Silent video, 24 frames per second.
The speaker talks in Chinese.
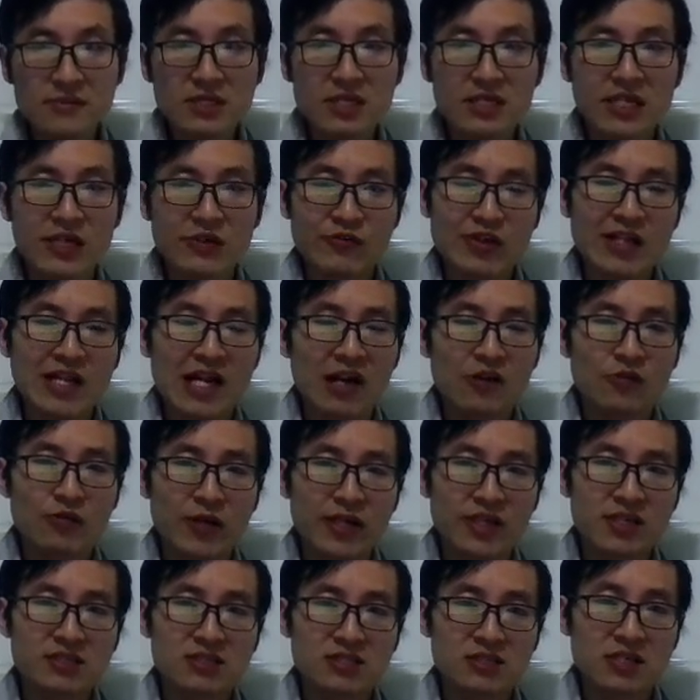因为他
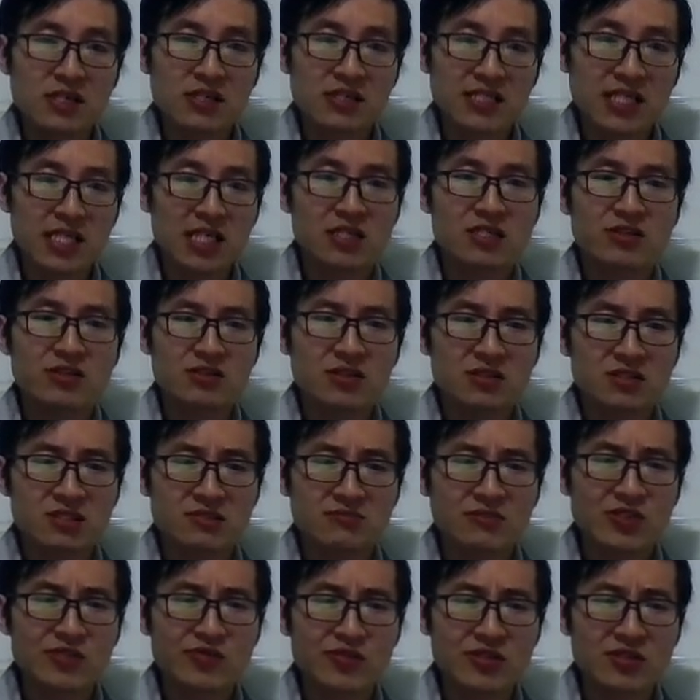会现在社资
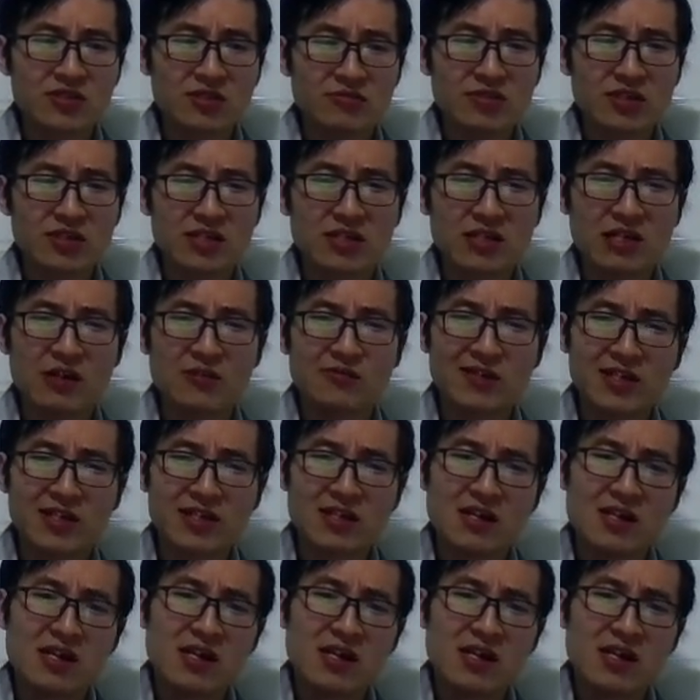本主义社会他会。